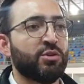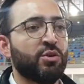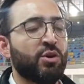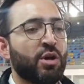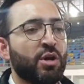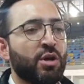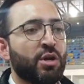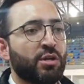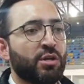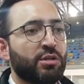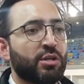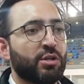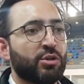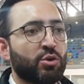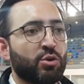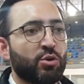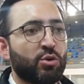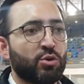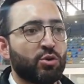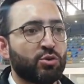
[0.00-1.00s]
el Contralor en
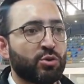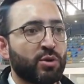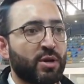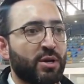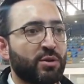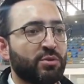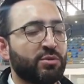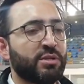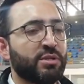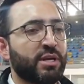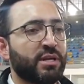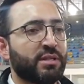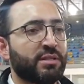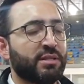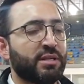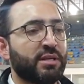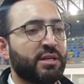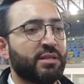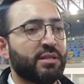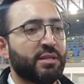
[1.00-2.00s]
funciones,
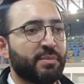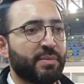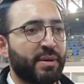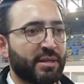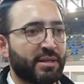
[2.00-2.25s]
Carlos este Mario